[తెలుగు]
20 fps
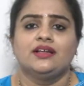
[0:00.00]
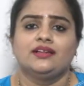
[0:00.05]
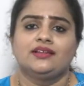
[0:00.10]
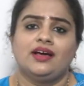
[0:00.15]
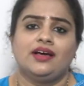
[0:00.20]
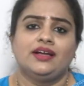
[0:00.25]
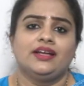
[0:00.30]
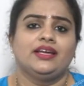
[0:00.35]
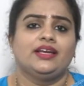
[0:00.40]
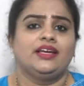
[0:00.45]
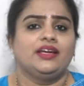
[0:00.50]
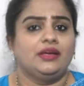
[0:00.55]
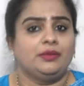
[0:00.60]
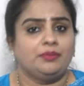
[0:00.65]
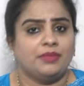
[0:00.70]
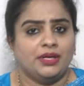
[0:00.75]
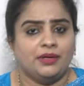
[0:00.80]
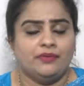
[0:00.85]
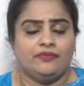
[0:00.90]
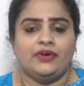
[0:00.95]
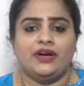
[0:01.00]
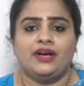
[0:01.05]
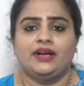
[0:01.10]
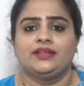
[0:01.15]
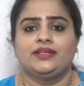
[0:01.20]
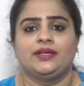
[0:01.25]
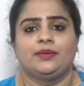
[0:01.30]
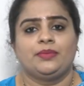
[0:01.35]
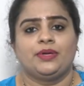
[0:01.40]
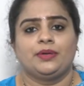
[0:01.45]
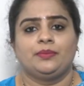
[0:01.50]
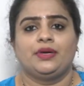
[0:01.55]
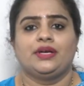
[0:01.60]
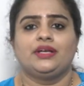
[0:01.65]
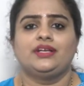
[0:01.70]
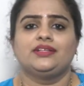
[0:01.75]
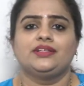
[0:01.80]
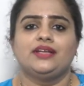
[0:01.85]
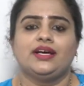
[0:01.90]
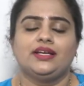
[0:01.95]
దానికి మన మనం వాడతాం అనమాట
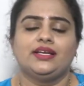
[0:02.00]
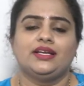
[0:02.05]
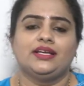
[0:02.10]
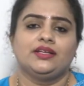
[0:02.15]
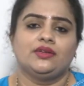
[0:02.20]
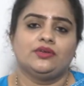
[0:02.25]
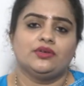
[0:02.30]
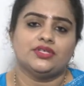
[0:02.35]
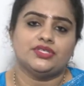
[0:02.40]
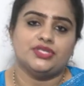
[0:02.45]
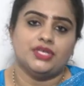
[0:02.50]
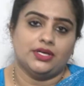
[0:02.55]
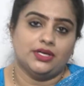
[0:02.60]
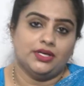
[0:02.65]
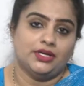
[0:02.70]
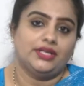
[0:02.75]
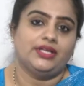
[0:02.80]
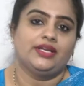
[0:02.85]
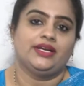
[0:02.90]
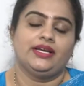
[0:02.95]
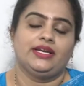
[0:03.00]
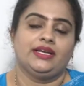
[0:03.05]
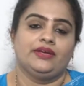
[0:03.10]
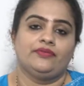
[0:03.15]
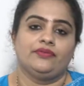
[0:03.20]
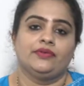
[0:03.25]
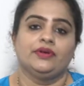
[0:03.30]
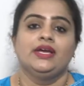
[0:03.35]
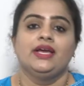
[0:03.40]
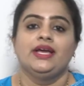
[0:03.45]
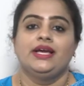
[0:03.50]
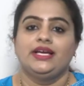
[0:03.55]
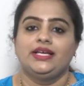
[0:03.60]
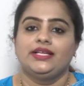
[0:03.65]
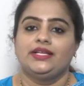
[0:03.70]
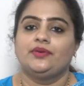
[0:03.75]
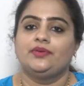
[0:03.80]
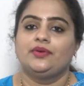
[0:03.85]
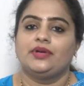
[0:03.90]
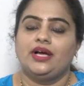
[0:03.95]
దానికి ఇది ఒక చక్కటి రిలీఫ్
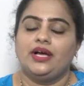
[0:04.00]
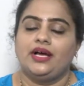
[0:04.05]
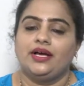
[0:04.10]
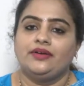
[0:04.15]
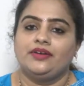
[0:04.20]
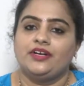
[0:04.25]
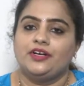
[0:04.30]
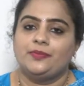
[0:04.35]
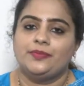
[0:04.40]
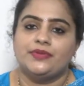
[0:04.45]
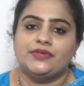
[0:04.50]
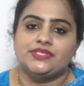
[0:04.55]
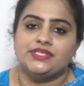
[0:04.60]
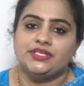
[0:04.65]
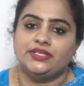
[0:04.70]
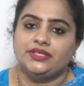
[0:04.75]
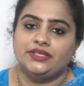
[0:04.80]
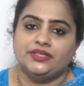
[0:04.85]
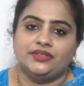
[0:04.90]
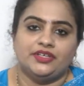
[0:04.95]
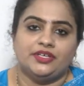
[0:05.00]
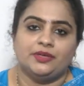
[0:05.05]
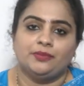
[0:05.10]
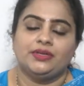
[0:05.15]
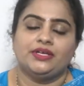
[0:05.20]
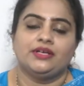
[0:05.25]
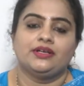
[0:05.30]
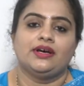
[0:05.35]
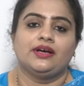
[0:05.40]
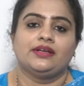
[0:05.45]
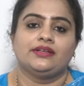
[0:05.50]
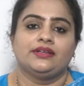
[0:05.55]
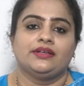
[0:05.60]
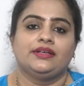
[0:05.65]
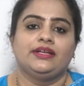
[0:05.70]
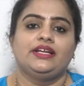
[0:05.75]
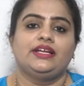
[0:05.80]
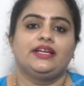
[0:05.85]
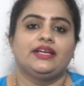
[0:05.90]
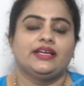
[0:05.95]
ఇది కూడా హండ్రెడ్ పర్సెంట్ ట్రీట్మెంట్
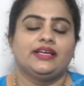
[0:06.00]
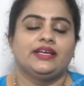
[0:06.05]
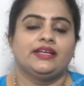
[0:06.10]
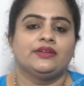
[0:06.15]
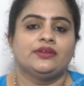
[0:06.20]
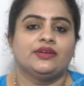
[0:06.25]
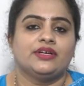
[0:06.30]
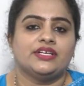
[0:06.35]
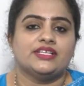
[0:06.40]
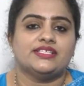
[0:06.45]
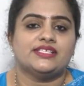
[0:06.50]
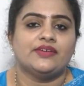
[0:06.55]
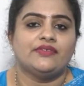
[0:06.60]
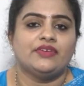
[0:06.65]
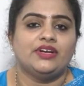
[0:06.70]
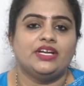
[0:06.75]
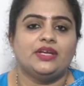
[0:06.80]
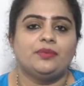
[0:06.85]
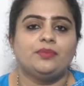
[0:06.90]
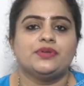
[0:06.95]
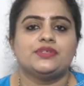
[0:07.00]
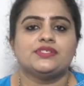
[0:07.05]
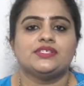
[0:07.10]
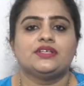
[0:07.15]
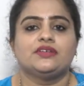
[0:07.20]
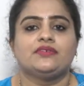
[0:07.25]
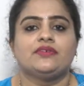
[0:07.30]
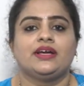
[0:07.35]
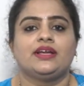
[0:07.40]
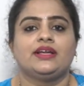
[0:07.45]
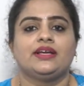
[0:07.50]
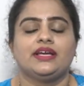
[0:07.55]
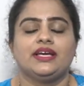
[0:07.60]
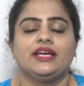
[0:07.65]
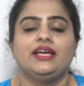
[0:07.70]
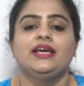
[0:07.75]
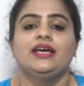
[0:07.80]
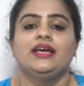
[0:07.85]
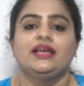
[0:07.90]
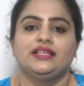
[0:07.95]
కాదండి లైక్ ఎందుకంటే సెవెంటీ పర్సెంట్ వాళ్ళకి
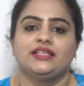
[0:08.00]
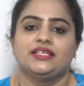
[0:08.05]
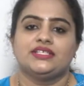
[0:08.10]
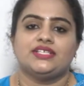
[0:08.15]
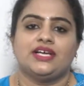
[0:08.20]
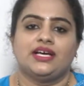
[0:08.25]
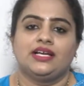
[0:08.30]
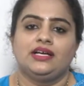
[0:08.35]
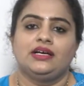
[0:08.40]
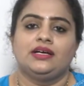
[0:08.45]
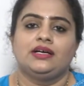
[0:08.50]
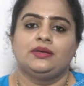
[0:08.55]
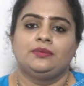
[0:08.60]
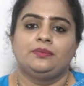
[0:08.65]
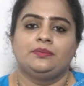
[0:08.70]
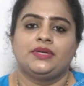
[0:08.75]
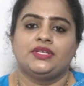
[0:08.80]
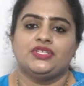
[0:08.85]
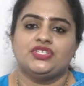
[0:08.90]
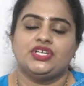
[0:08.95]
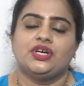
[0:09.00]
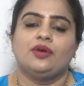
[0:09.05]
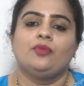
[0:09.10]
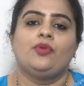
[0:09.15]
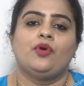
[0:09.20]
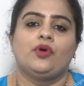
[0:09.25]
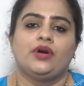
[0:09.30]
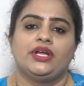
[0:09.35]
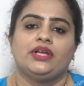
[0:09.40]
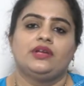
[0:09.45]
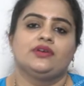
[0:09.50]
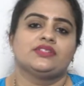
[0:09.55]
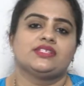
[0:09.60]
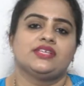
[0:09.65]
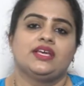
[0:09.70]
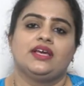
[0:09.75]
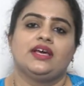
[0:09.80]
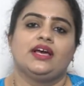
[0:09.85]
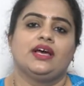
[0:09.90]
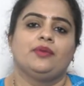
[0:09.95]
ఇది చాలా మంచిగా బాడీలో
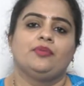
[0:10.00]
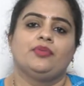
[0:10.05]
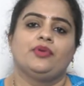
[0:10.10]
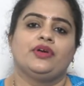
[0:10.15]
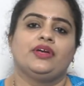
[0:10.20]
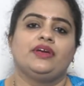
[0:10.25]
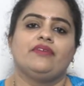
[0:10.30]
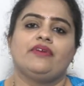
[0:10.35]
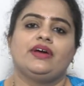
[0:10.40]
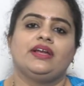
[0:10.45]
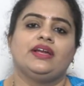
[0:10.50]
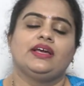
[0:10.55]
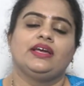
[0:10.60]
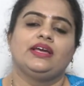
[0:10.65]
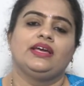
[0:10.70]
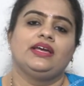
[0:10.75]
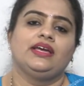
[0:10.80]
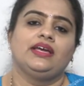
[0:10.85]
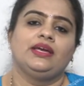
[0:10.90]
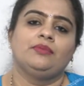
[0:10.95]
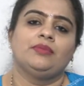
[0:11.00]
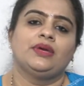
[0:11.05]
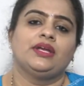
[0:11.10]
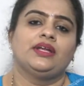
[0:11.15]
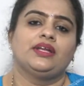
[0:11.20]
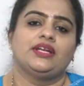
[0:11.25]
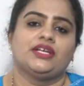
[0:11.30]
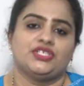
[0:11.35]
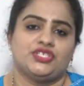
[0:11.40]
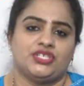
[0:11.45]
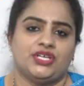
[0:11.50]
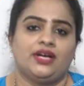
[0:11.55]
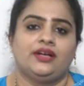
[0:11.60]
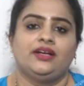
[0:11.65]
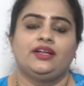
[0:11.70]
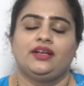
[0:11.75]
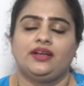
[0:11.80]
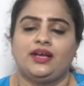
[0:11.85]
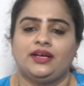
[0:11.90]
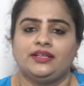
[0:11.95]
సింక్ అయిపోయి వాళ్ళకి ఈ మెనరేజీ
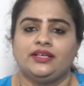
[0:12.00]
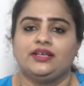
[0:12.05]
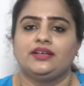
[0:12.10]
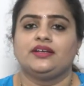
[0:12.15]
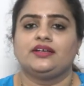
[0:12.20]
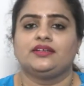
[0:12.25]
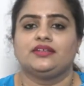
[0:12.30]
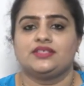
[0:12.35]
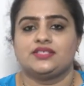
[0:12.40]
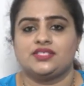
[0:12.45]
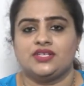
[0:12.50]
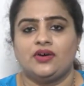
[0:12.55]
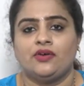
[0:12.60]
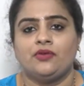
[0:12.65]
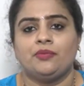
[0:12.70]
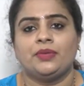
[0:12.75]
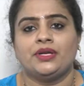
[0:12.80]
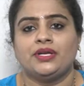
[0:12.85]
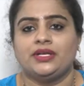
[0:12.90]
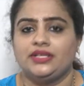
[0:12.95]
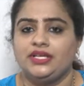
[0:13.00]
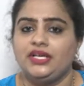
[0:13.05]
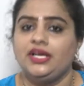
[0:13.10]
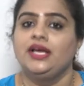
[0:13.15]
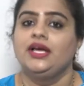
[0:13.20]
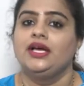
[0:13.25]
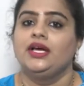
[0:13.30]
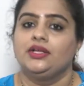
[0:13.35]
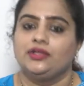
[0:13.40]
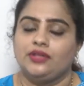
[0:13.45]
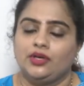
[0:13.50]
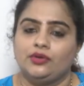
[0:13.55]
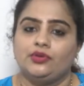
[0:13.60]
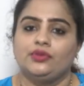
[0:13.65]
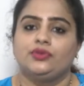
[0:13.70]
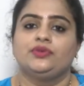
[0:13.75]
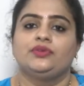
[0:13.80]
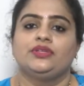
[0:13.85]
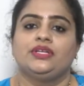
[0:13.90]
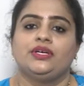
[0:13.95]
అంటే అధిక రక్తస్రావం అన్నది
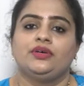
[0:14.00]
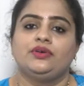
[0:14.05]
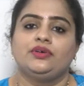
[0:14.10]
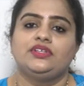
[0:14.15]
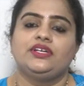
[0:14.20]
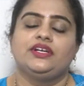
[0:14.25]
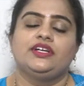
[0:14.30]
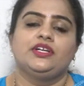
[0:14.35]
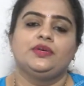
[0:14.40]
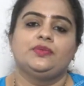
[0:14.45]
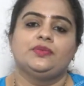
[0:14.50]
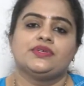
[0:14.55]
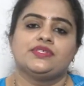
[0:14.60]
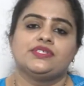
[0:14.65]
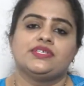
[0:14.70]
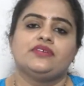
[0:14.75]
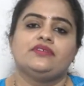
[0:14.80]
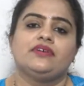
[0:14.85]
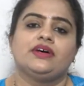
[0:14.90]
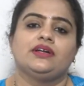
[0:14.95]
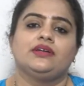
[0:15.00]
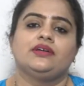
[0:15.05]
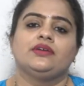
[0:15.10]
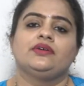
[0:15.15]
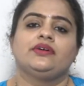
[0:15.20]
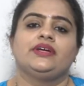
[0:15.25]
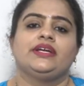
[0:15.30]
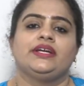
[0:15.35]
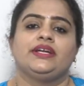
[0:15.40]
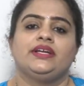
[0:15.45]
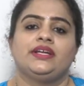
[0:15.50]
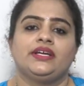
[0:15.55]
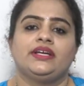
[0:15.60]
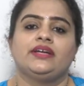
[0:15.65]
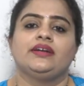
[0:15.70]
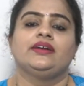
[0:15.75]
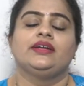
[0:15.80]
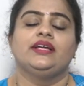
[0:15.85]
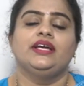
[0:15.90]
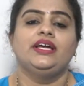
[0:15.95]
తగ్గుతుంది ఇంకో థర్టీ పర్సెంట్ వాళ్ళలో ఏంటి
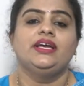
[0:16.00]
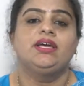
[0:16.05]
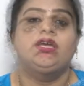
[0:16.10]
అంటే